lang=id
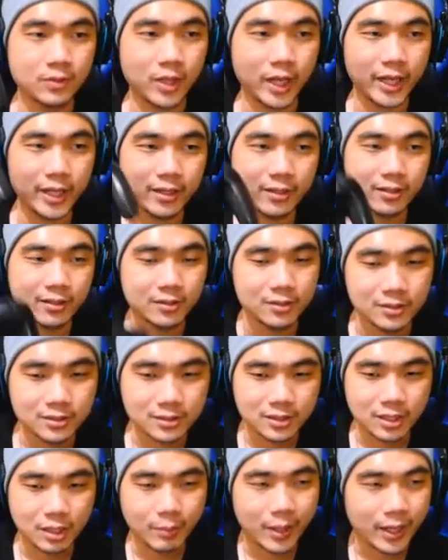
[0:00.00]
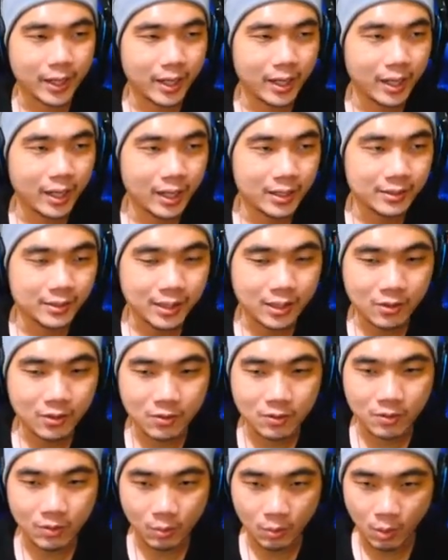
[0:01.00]
eh saya pakai analog
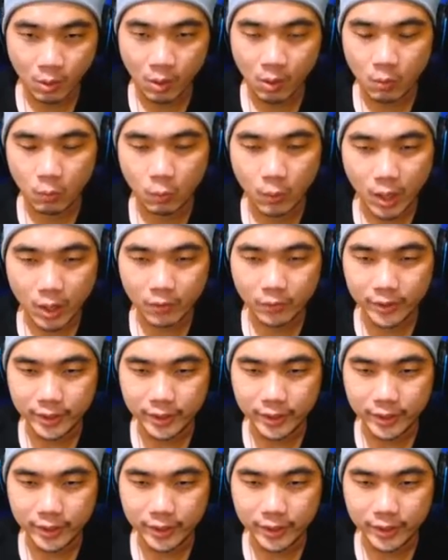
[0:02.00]
wow